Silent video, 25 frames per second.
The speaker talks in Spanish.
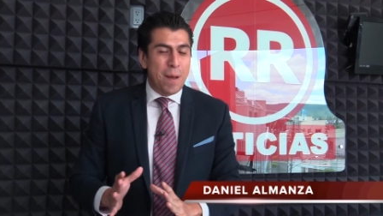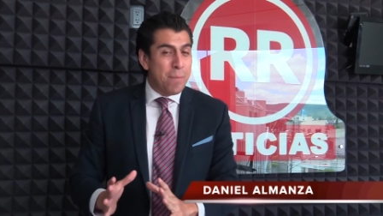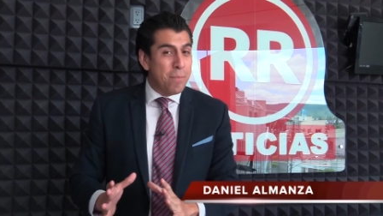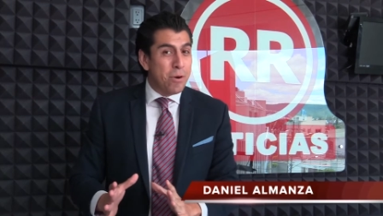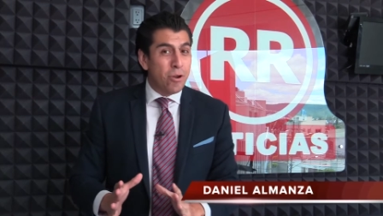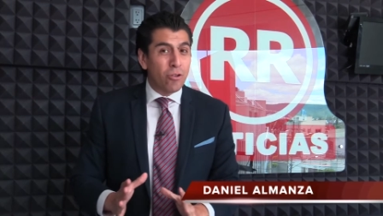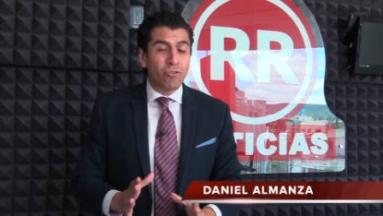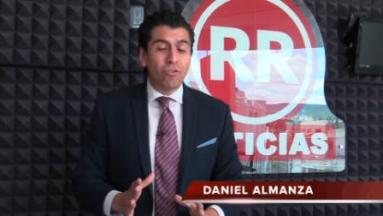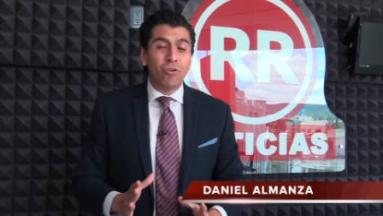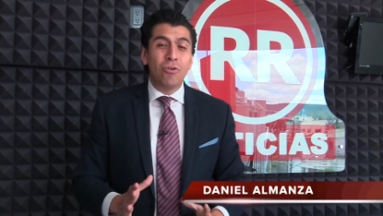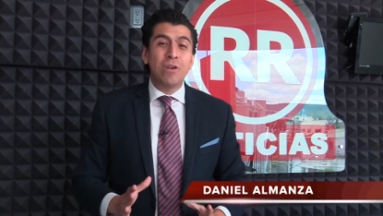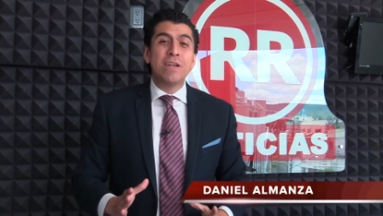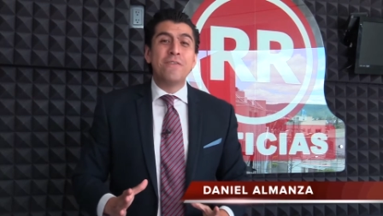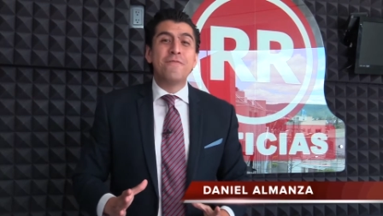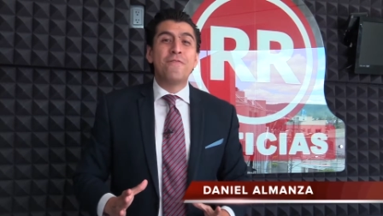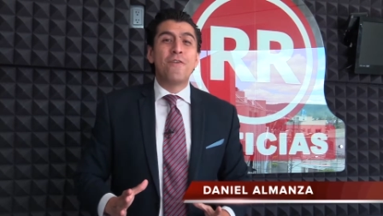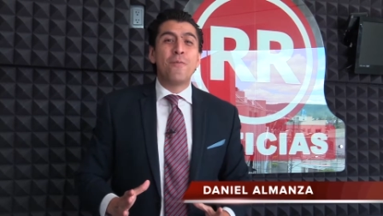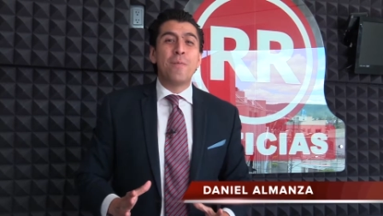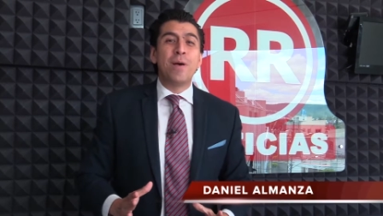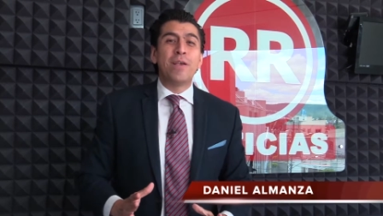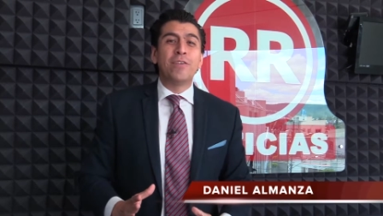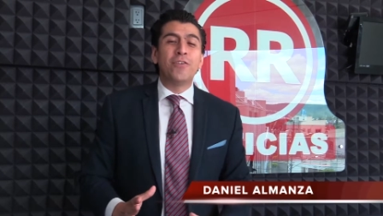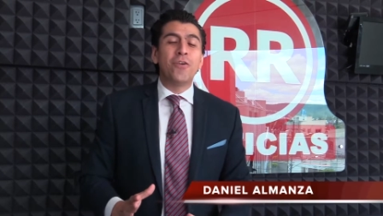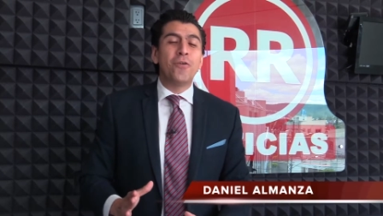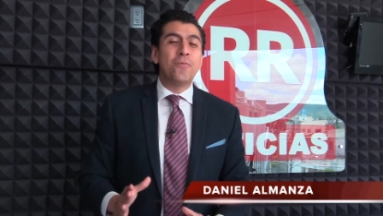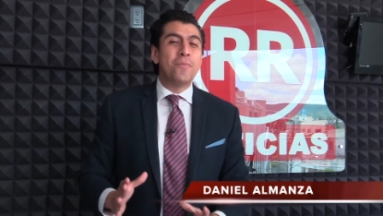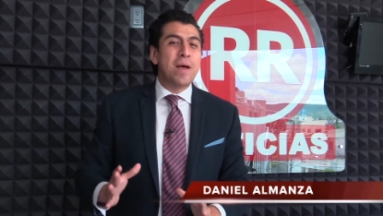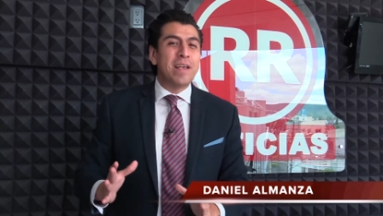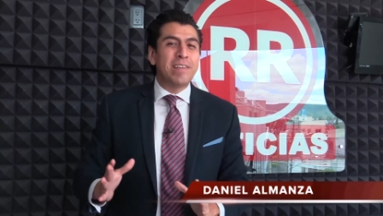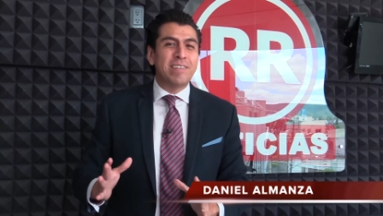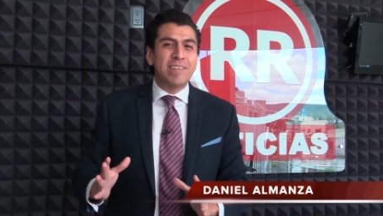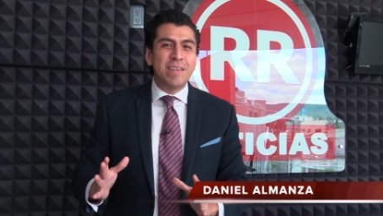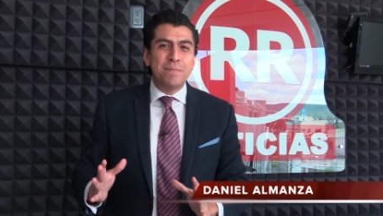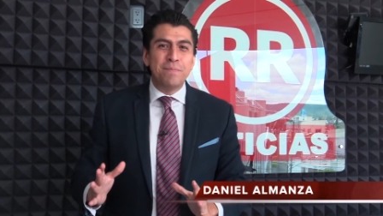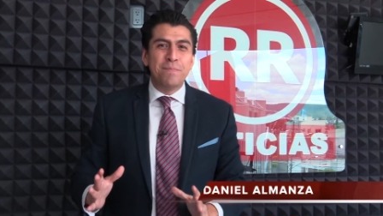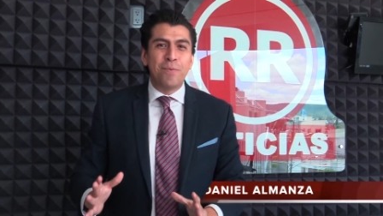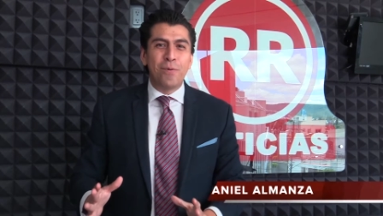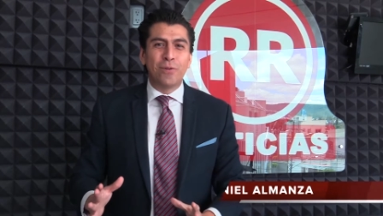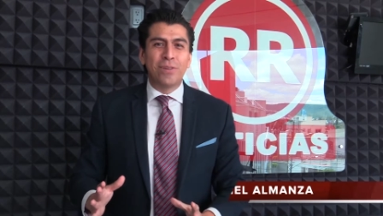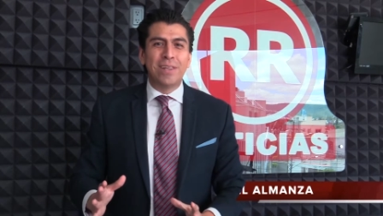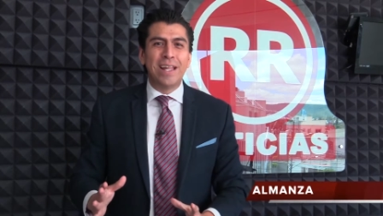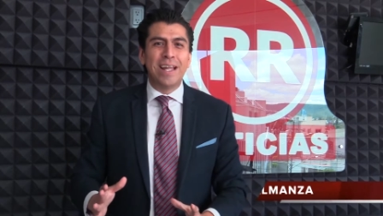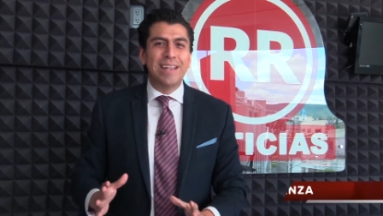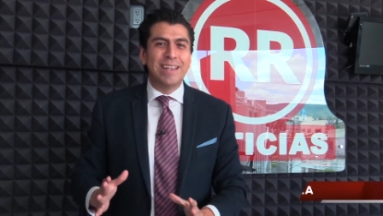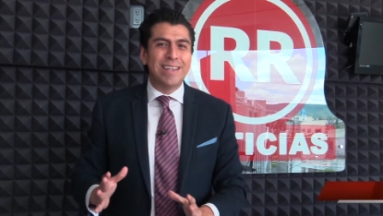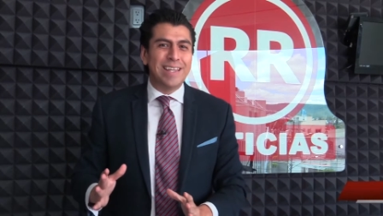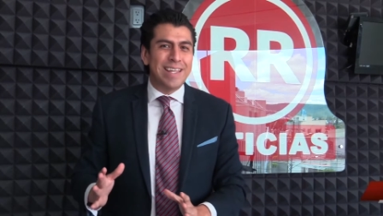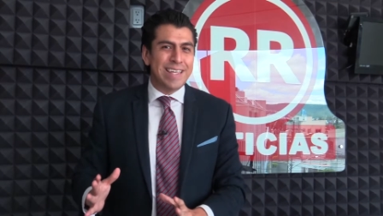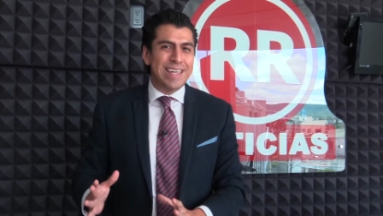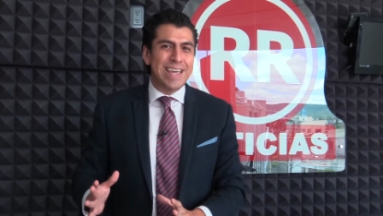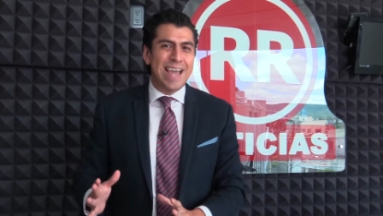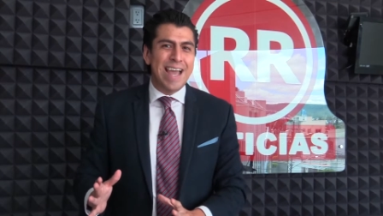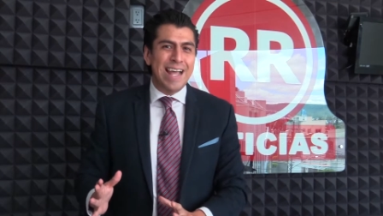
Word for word: Vámonos con la información más importante